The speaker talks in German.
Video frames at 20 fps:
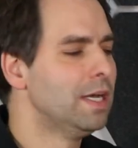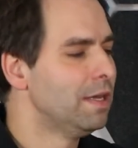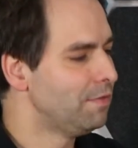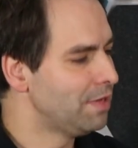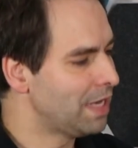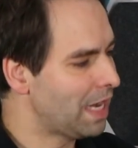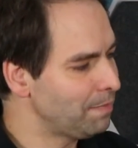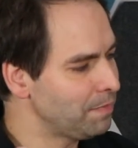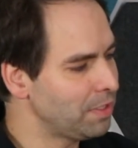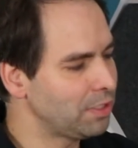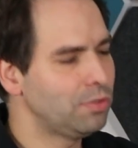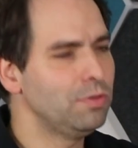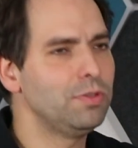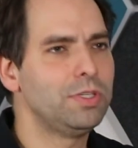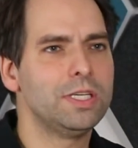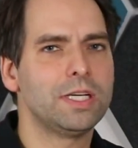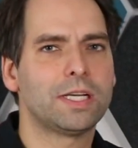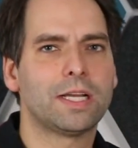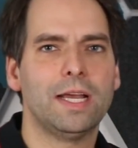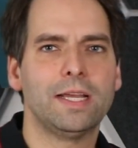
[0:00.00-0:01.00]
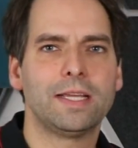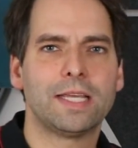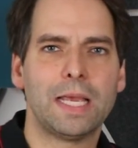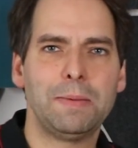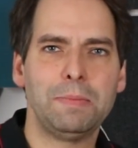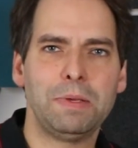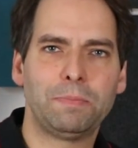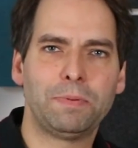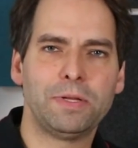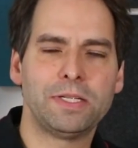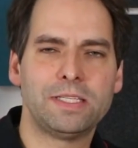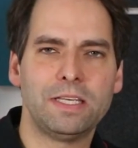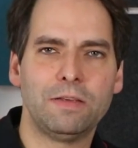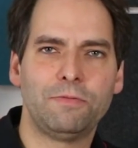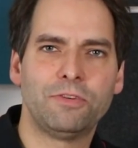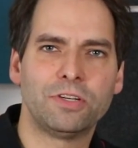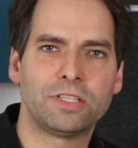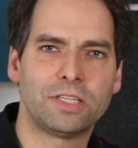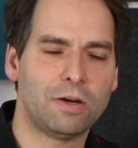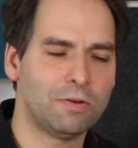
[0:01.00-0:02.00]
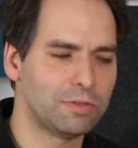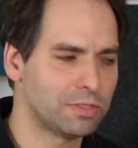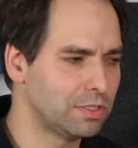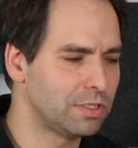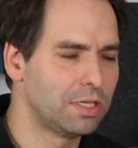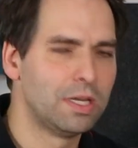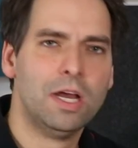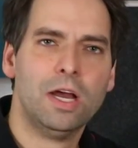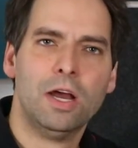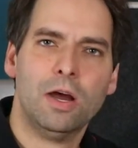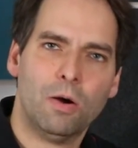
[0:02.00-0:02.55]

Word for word: Wir haben natürlich hier keinen Gaming-PC für 1000 Euro